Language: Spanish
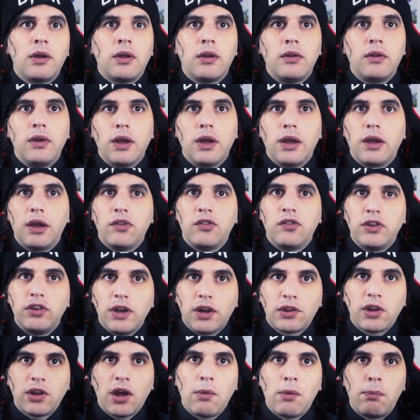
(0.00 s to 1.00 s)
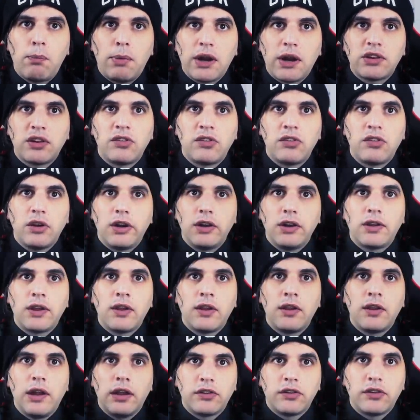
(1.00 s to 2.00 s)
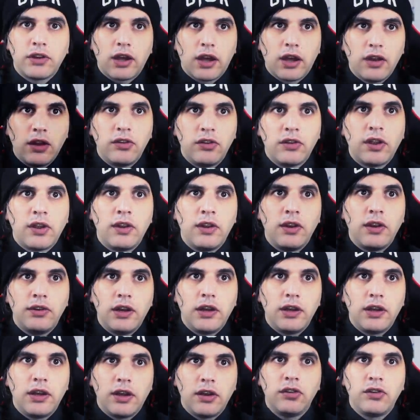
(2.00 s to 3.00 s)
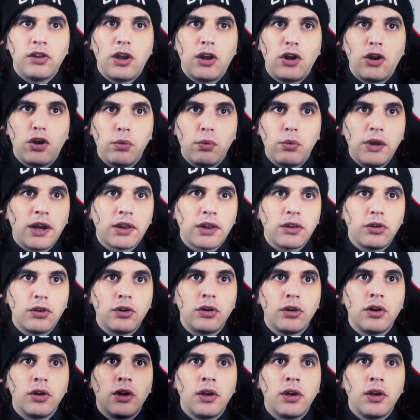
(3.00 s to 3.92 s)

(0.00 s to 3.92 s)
de que ciertas partes secretas de las agencias de inteligencia del gobierno